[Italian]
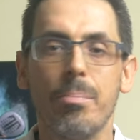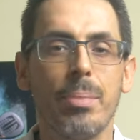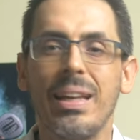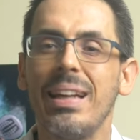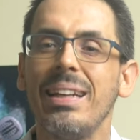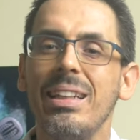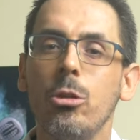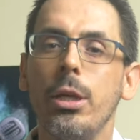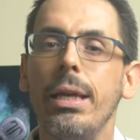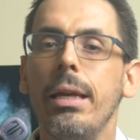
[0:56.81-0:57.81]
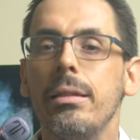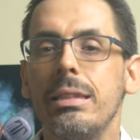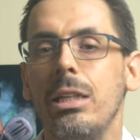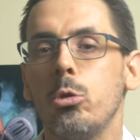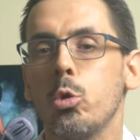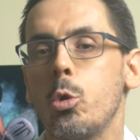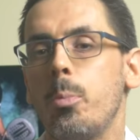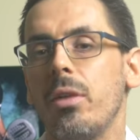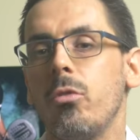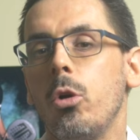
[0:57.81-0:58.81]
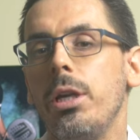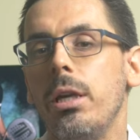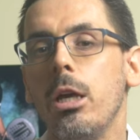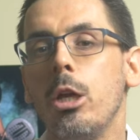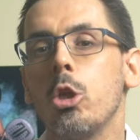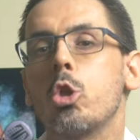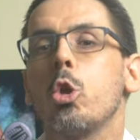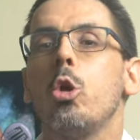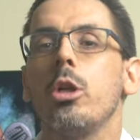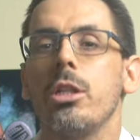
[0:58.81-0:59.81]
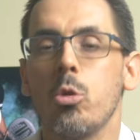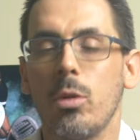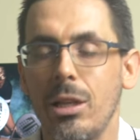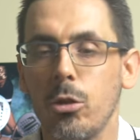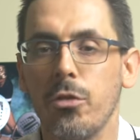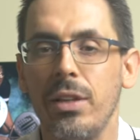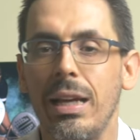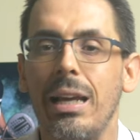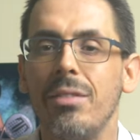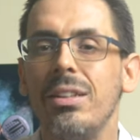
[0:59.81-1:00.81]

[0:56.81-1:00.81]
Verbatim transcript: perché credo che sia giusto per voi solo il risultato finale,